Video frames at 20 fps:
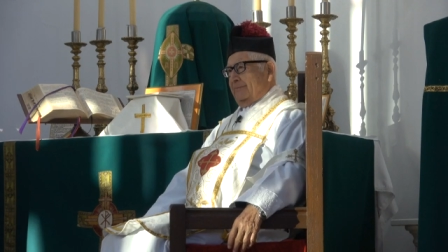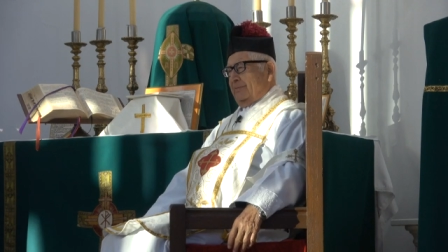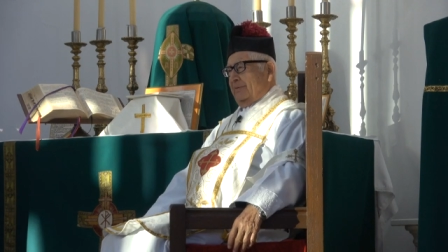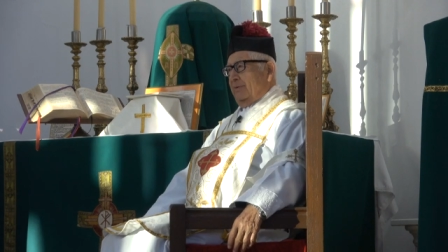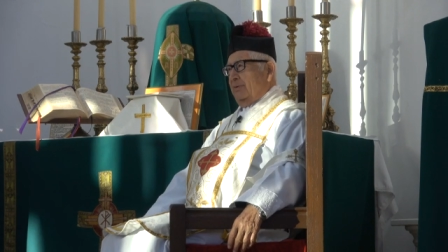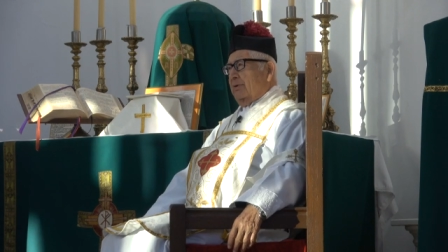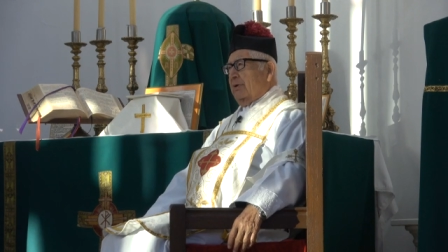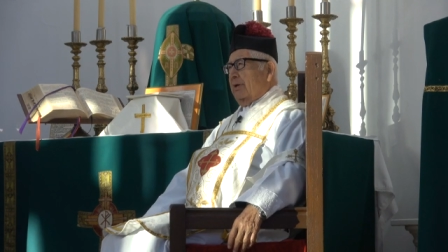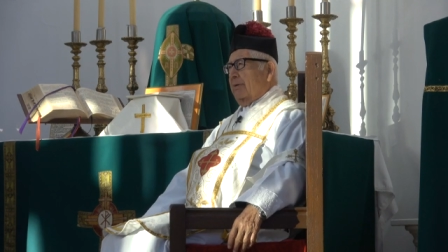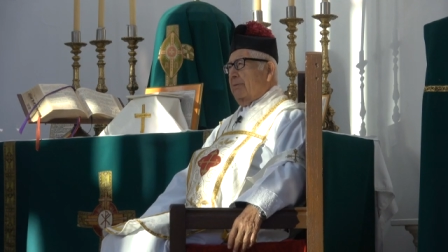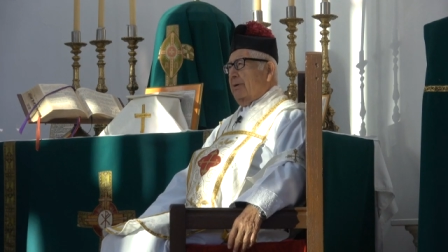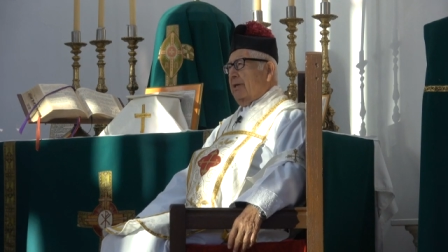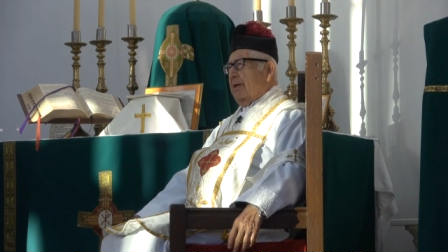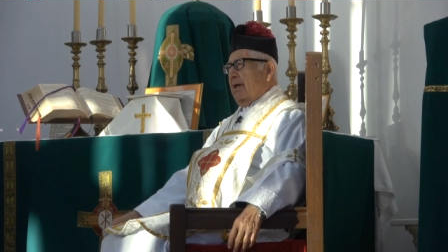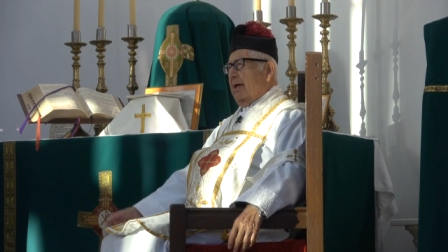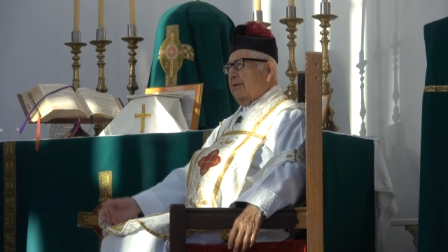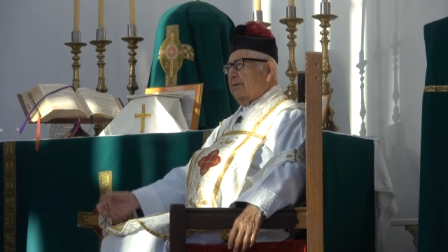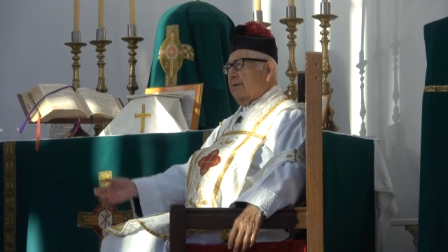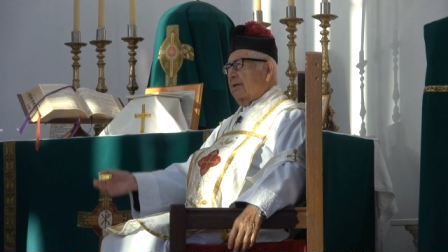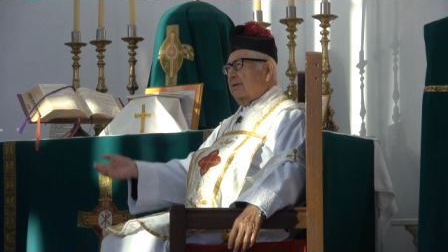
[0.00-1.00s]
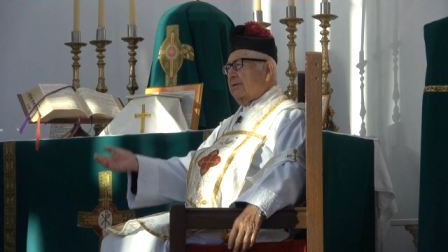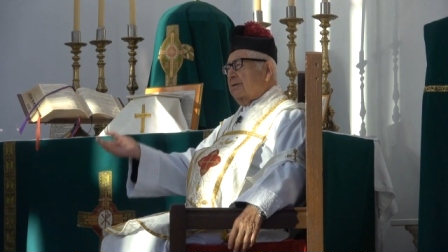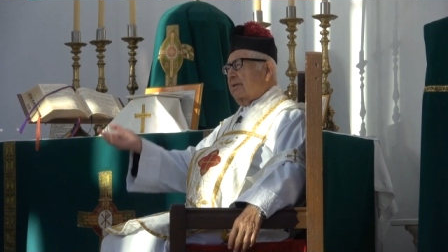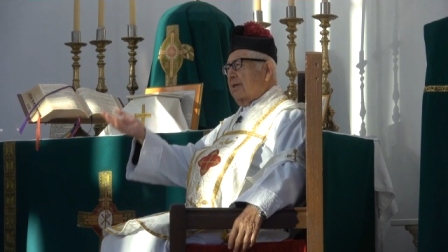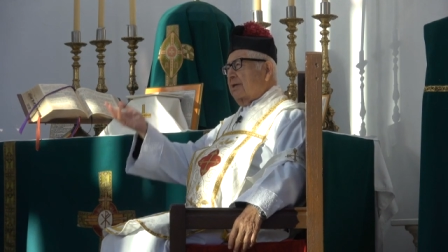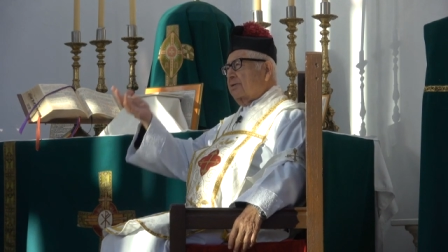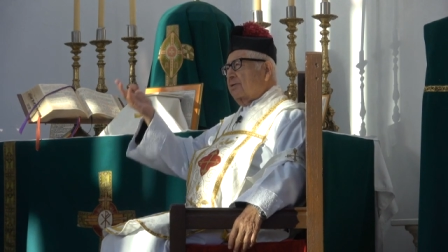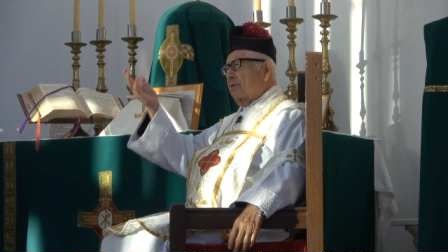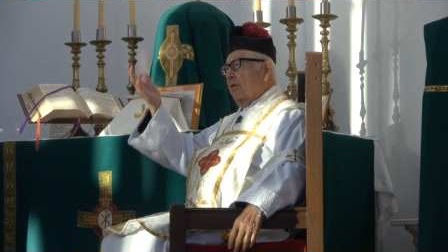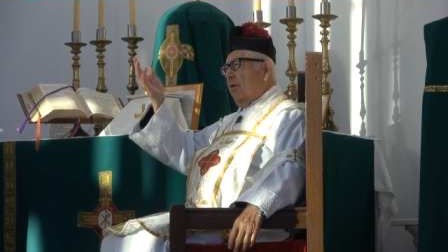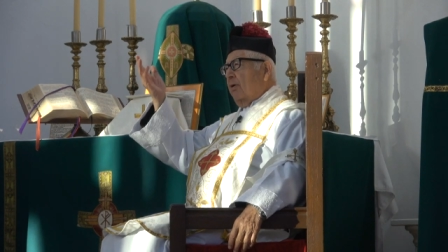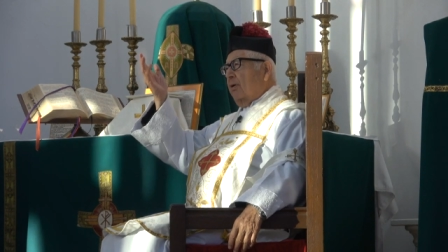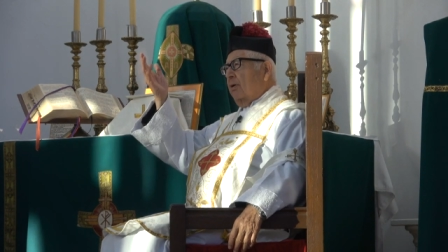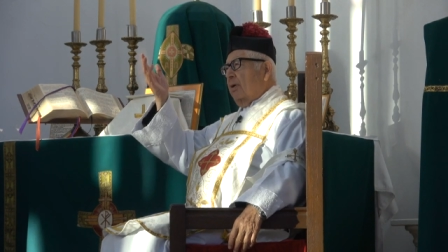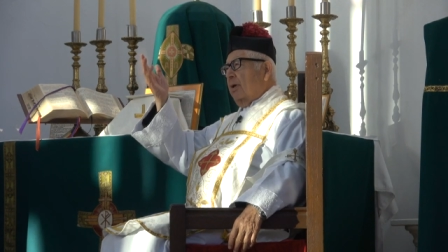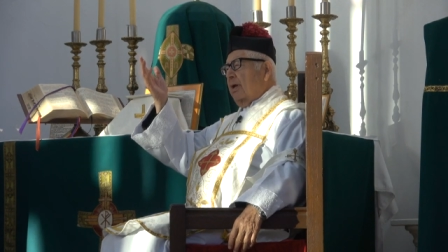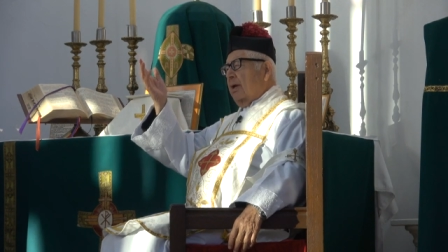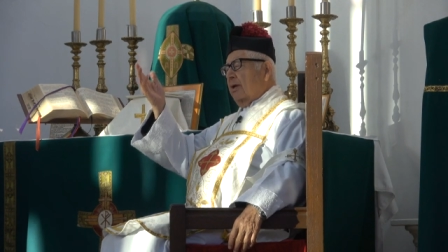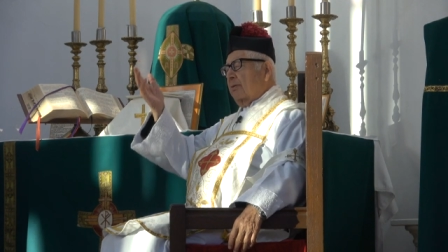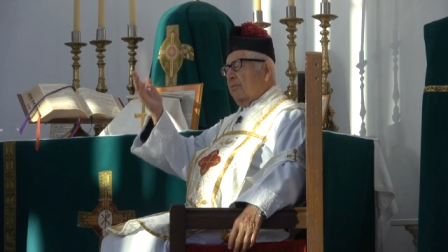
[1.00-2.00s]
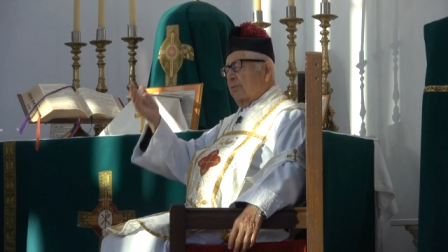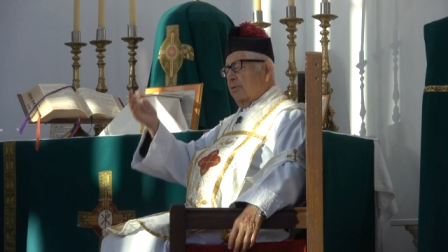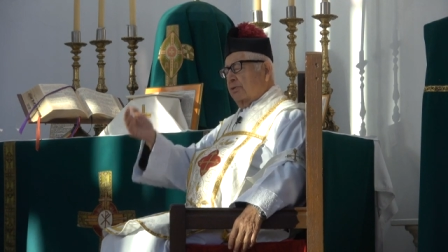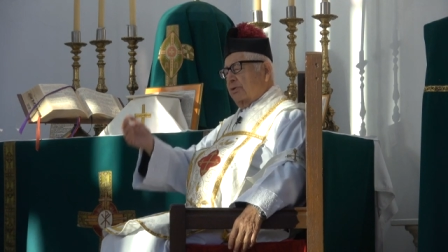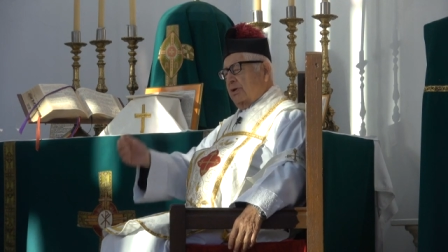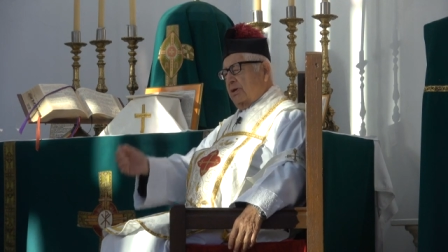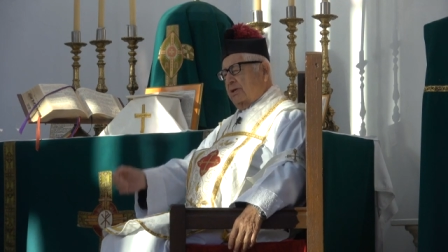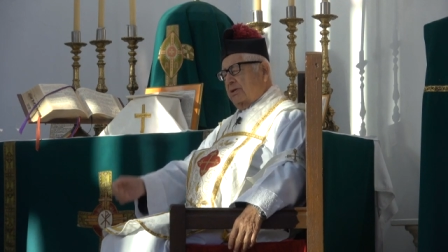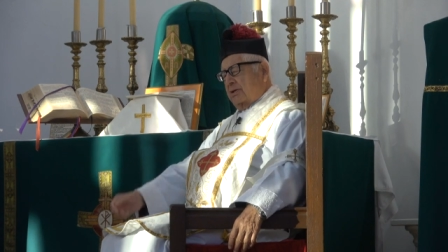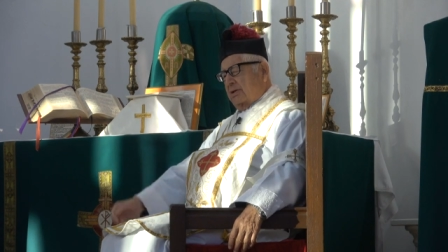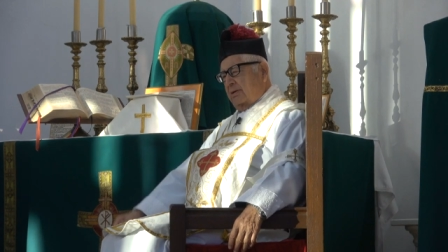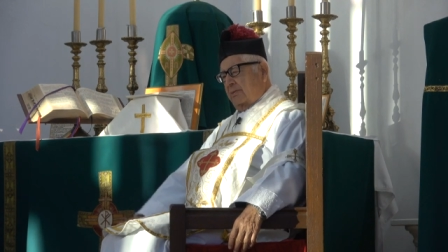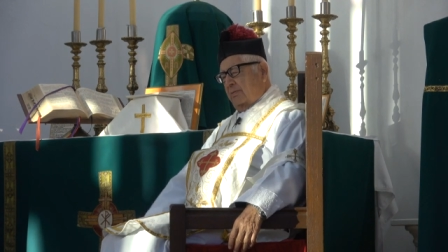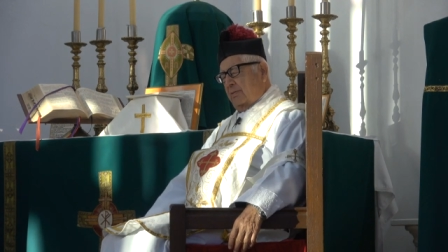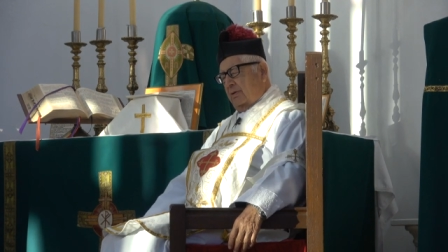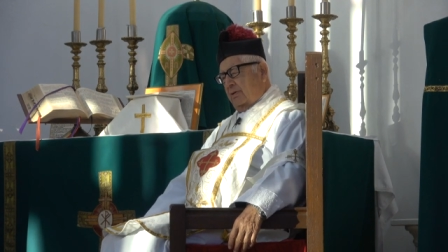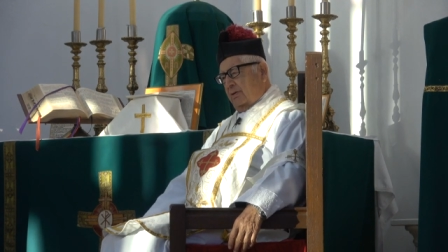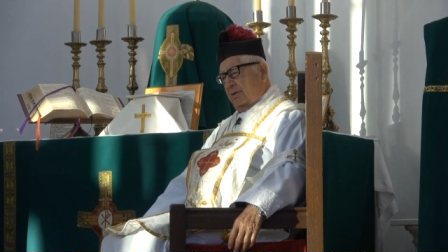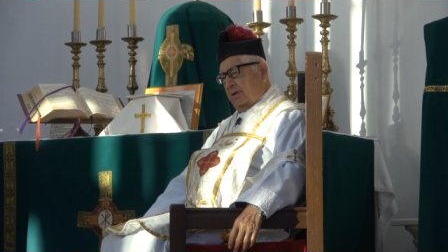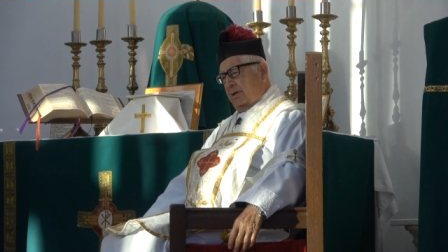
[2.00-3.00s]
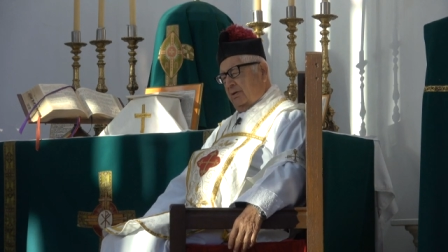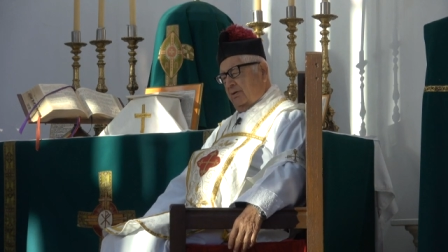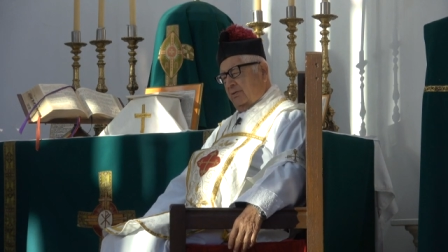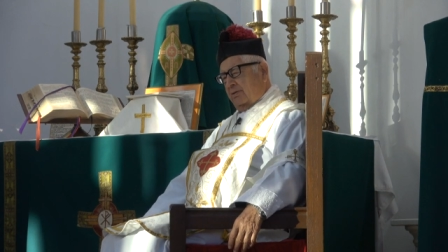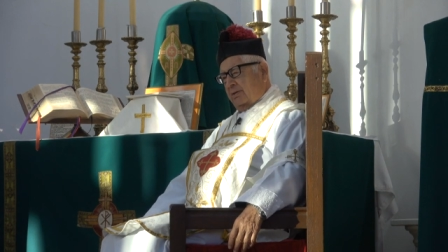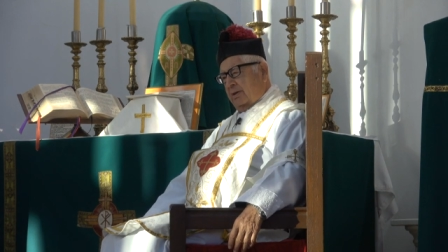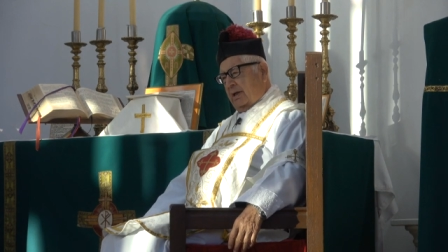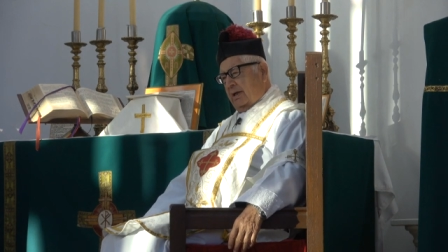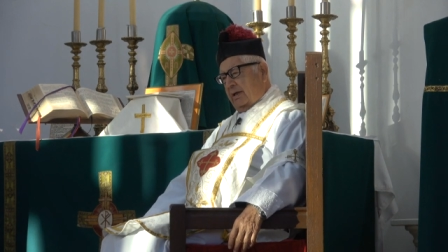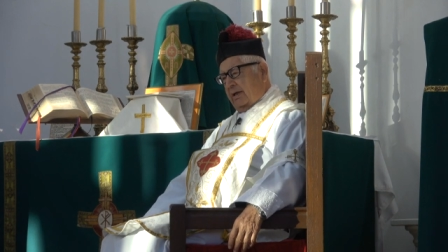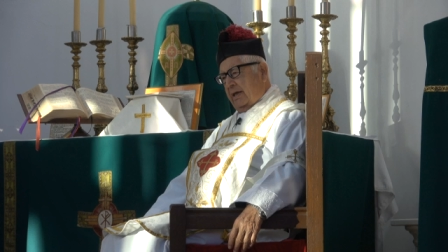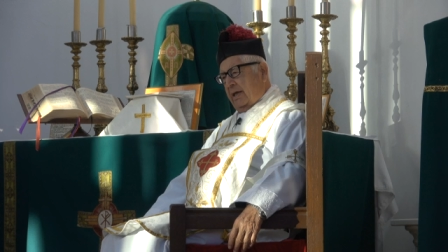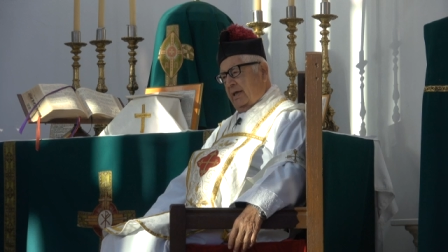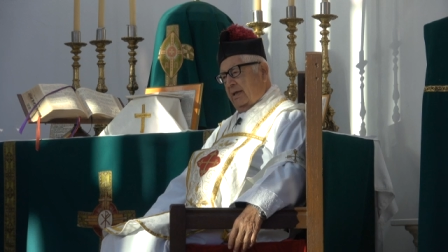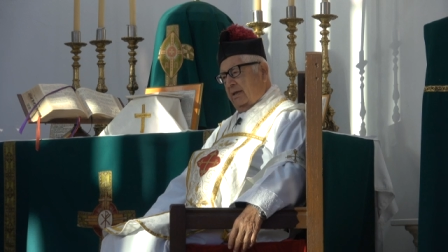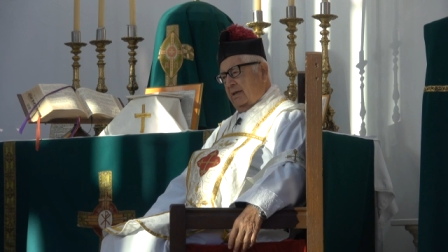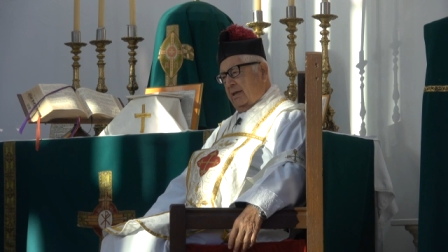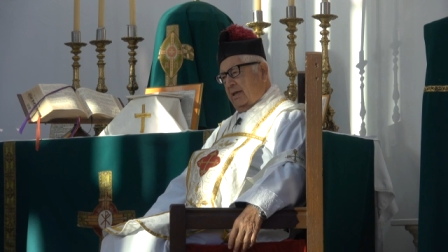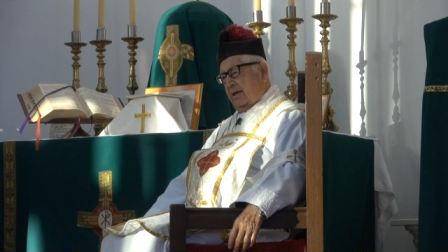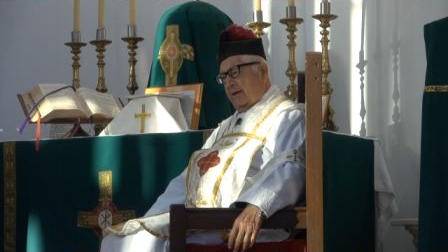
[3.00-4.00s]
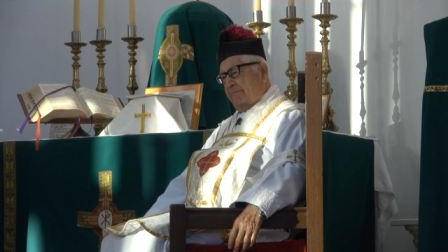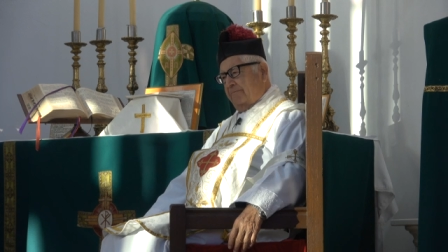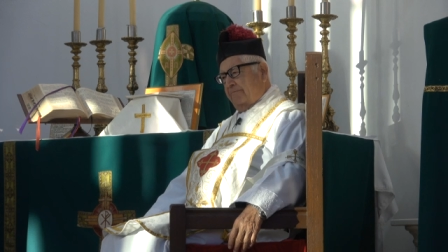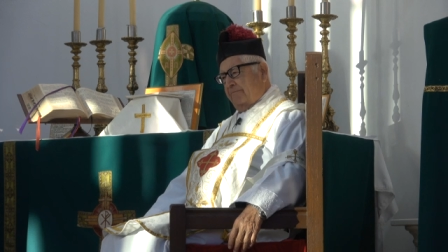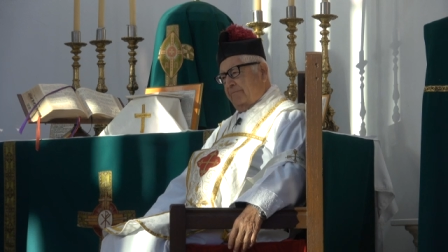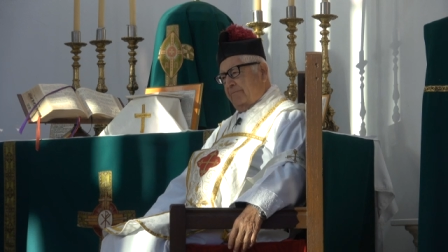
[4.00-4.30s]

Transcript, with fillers: Tú que me das este sol hermosísimo que nos calienta.